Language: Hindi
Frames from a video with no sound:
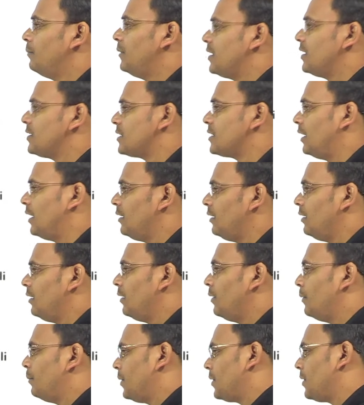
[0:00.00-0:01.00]
वैशाली
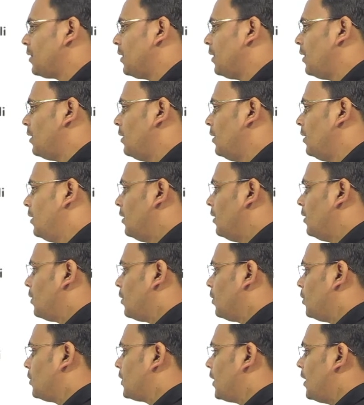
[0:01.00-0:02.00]
पटना
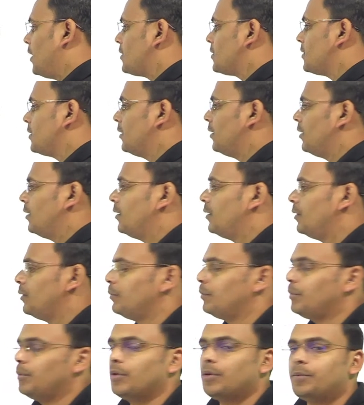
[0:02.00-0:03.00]
रोहतास
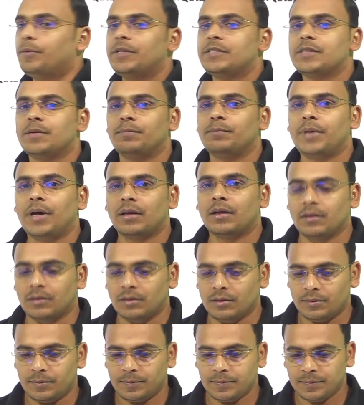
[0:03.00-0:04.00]
पूर्वी
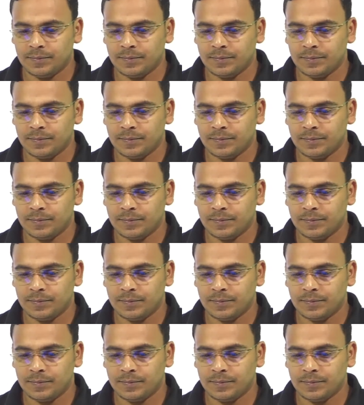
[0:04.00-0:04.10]
चंपारण